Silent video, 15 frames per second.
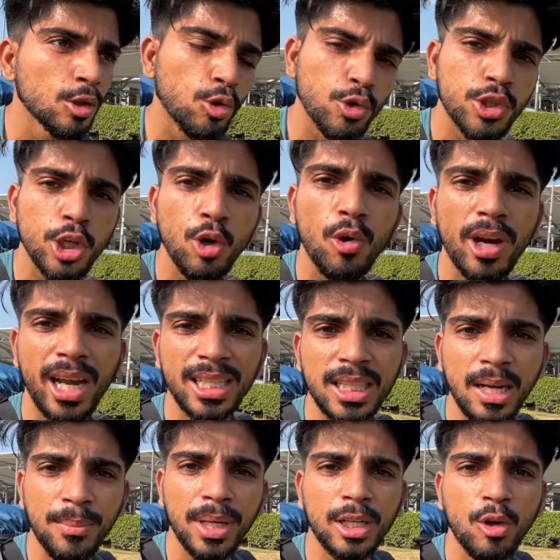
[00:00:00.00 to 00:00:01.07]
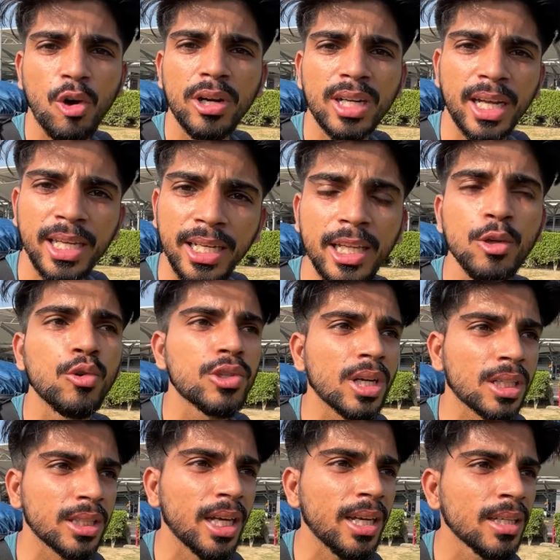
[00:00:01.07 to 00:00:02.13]
तो उससे हो गया था बट और कहीं नहीं हो
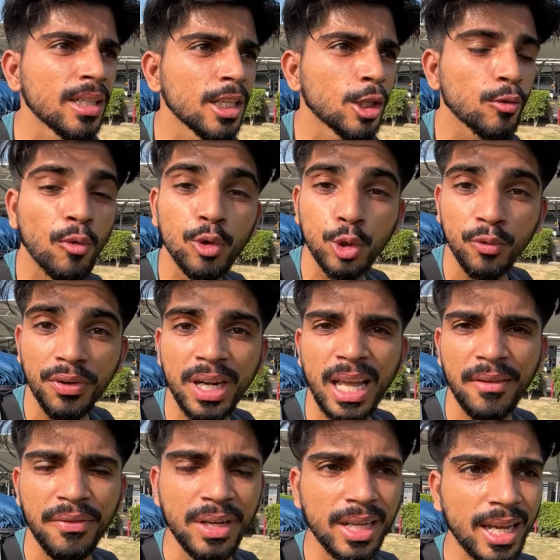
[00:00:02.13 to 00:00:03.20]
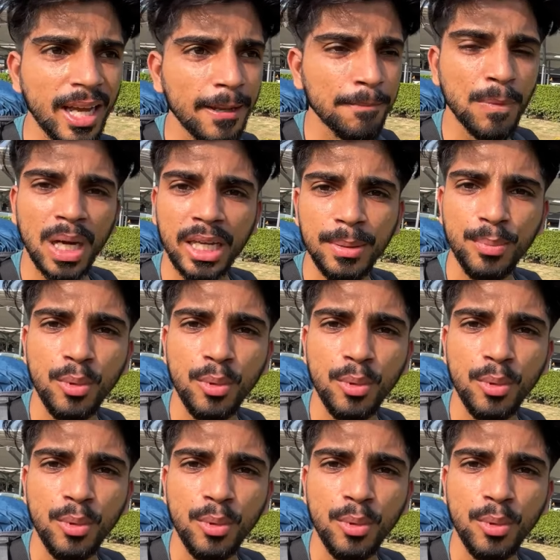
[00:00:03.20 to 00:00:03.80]
सकता वो तो फिर अफ्रीका है बाकी